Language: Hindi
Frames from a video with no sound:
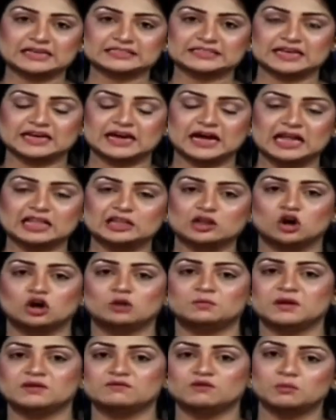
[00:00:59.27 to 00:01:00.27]
सिखा दिया और
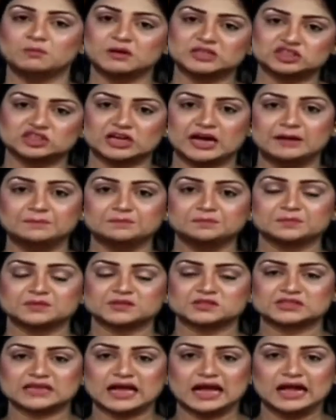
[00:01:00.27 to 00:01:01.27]
फिर वो बच्चा साल